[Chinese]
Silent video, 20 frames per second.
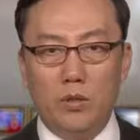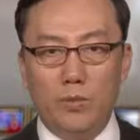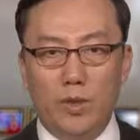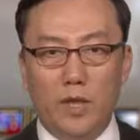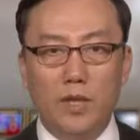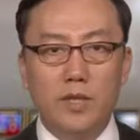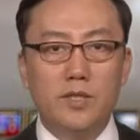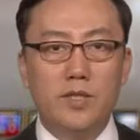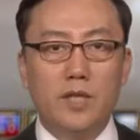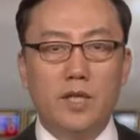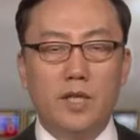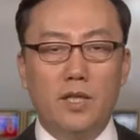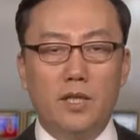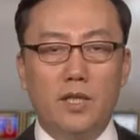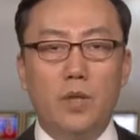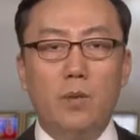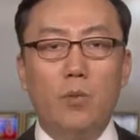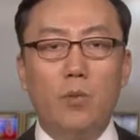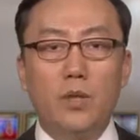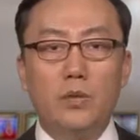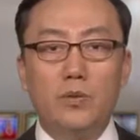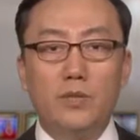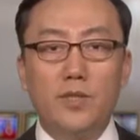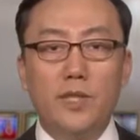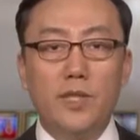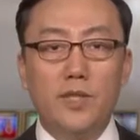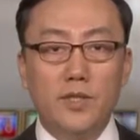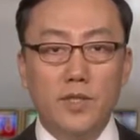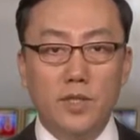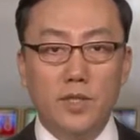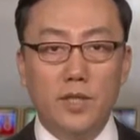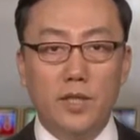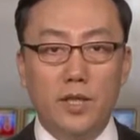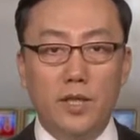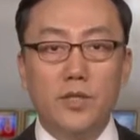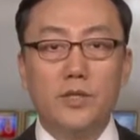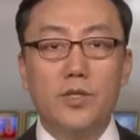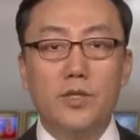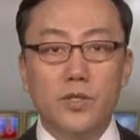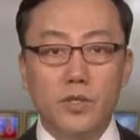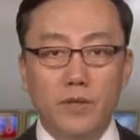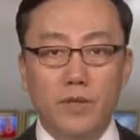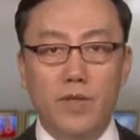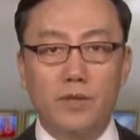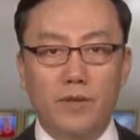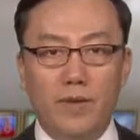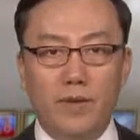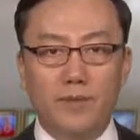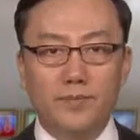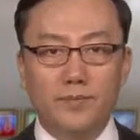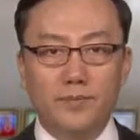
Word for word: 朋友，接下来让我们关注这一期的时事新闻。